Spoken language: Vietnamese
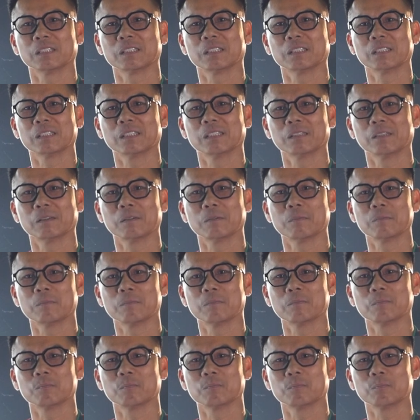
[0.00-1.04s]
uh, uh,
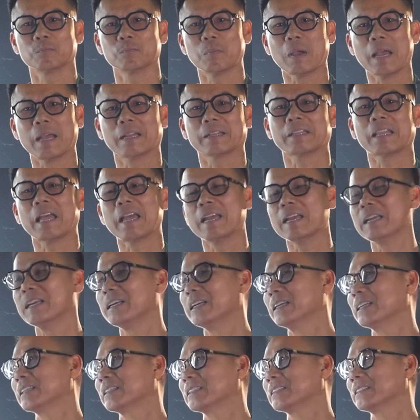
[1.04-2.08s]
bàn
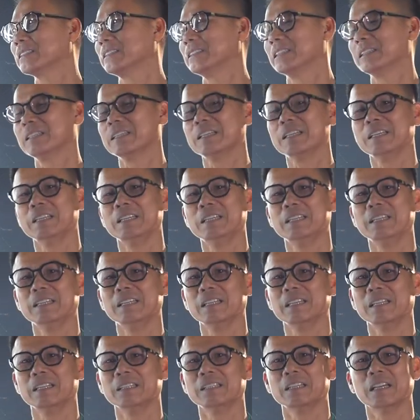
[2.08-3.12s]
tán, những cái
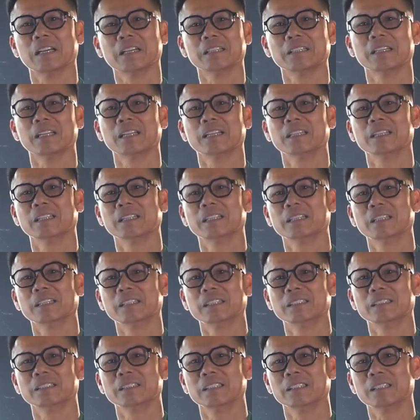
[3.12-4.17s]
nhận định,
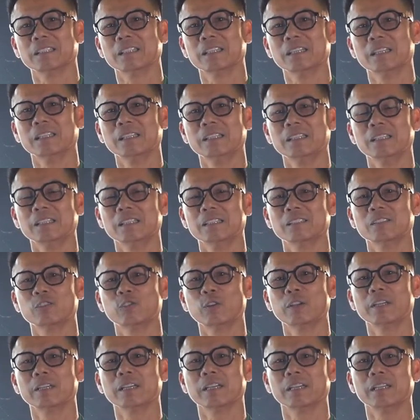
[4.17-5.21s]
những cái
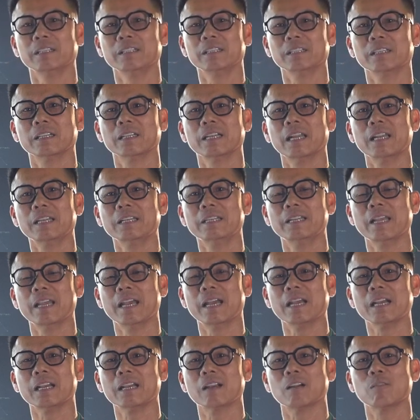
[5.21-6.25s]
suy nghĩ, những cái đánh
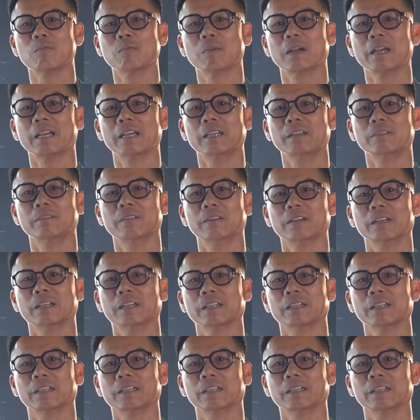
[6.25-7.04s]
giá không hay về